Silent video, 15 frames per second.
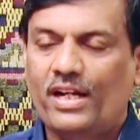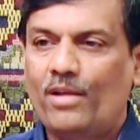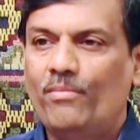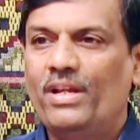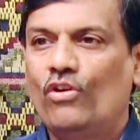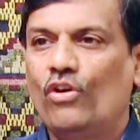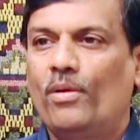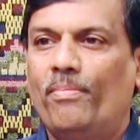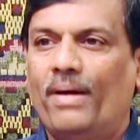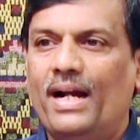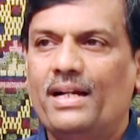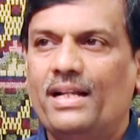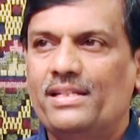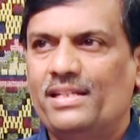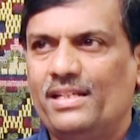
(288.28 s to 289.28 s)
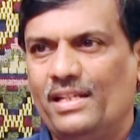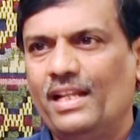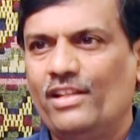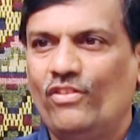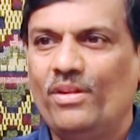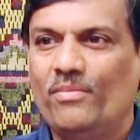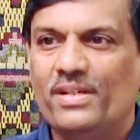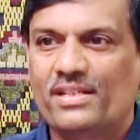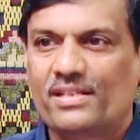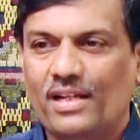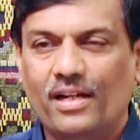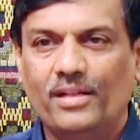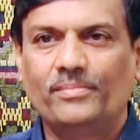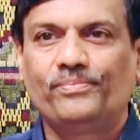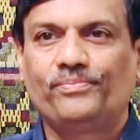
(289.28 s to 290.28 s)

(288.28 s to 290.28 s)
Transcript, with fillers: ఒకటి మీకు ఒక పాట చిన్నది వినిపిస్తా